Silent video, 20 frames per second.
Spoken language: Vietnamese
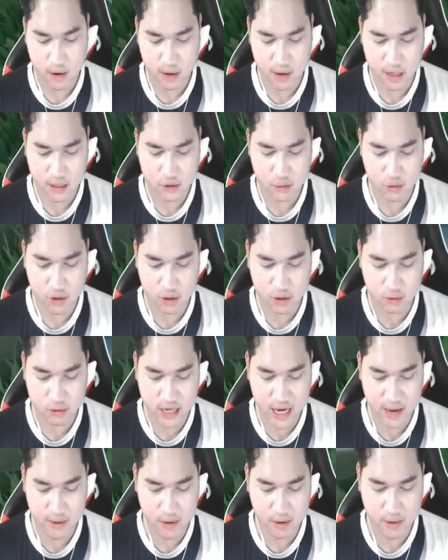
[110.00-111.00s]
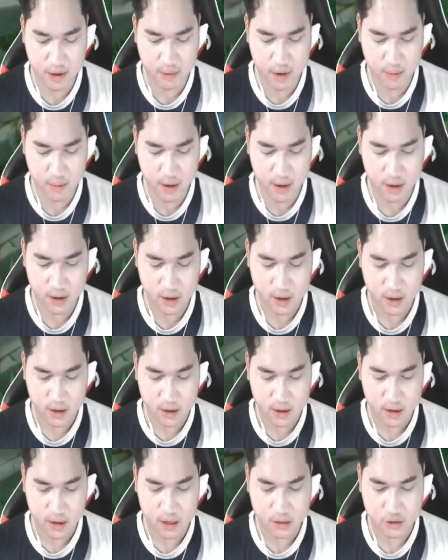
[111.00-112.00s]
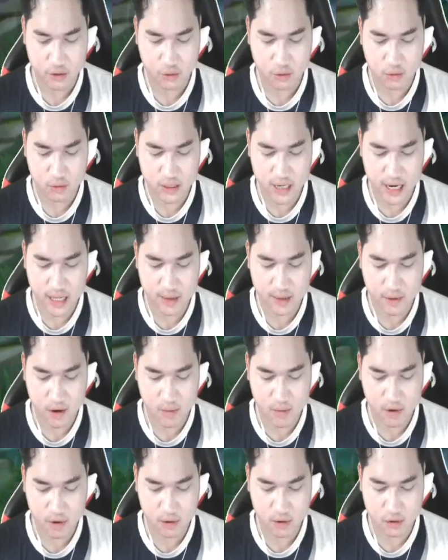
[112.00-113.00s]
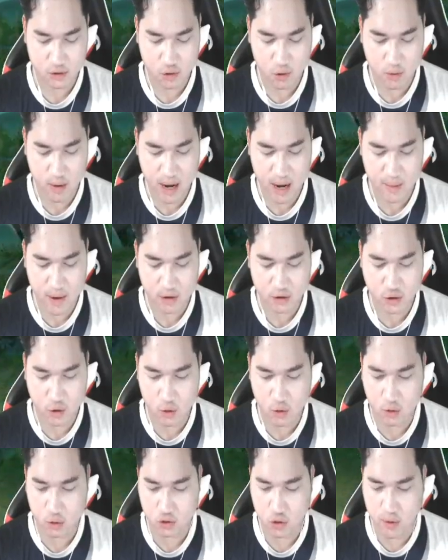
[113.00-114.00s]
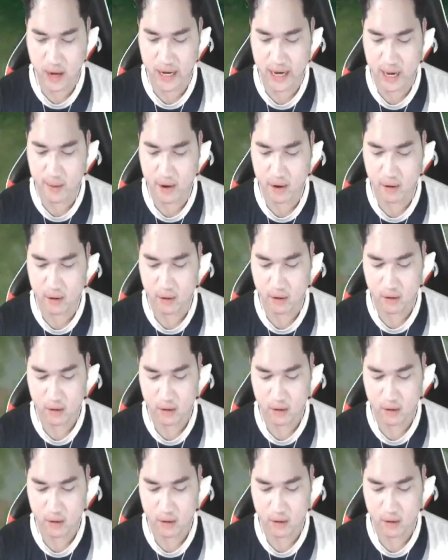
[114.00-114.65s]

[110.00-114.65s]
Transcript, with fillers: bọn đánh chú đi lúc say vào đầm nhau đánh chú lúc say thì nó đó cho bay máu chú cho bay game á